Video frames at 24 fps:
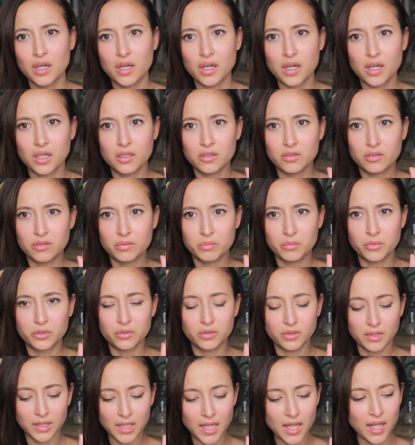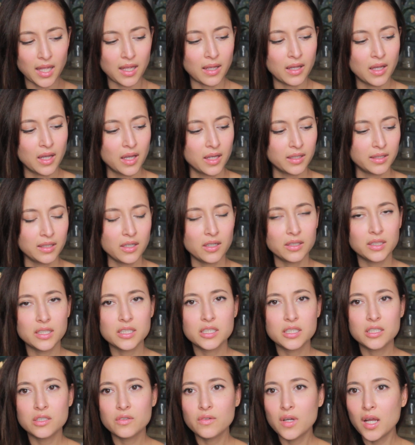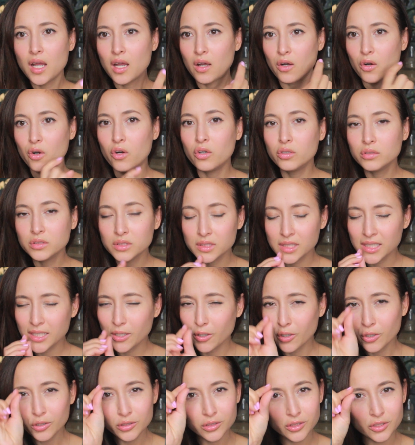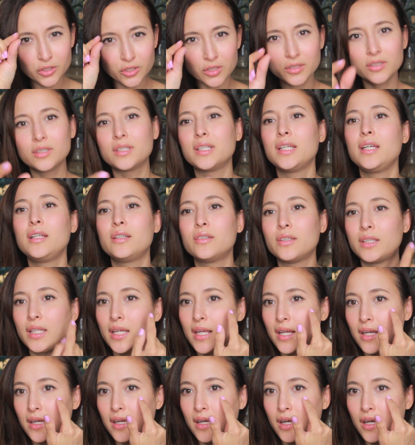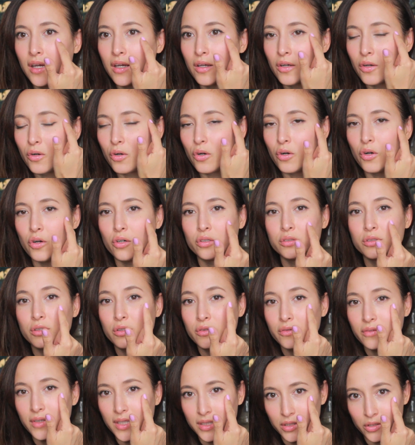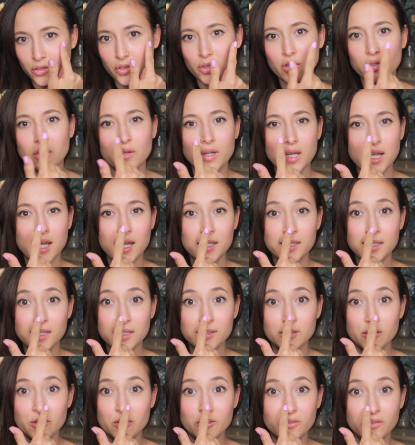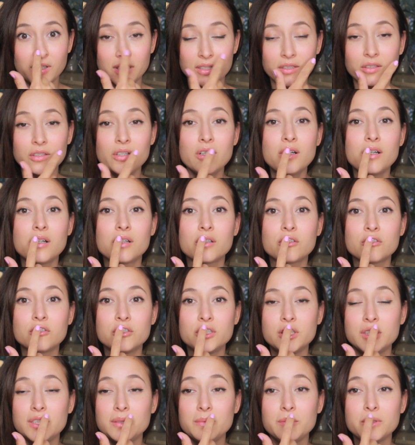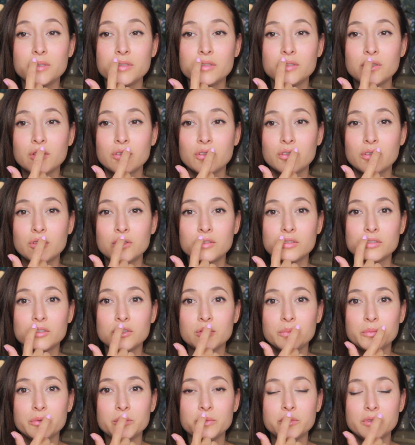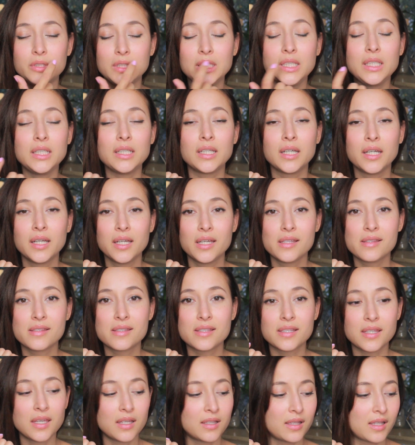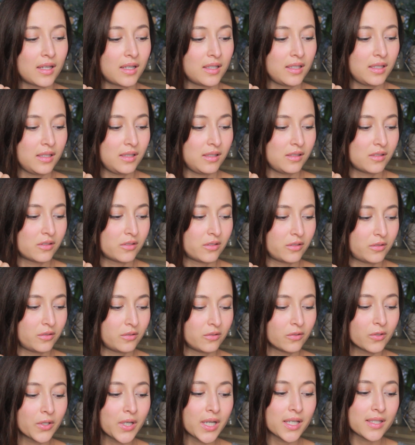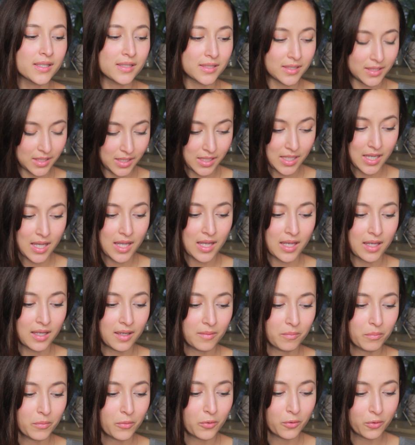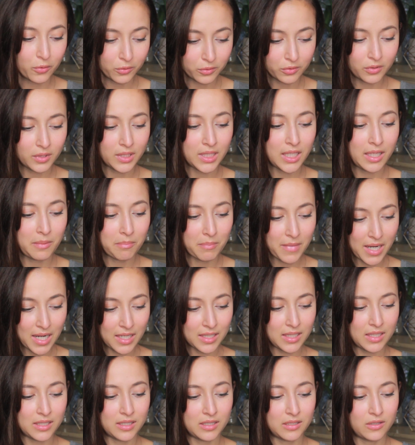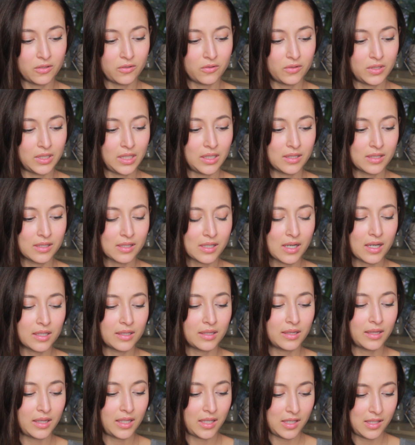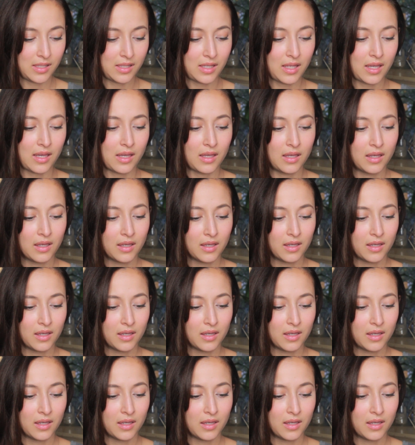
あのものでで私は本当にほんのちょっとでいいので頬の上と鼻の上と唇のここの部分につけたりするのが好きでもう本当に毎日のように使っていて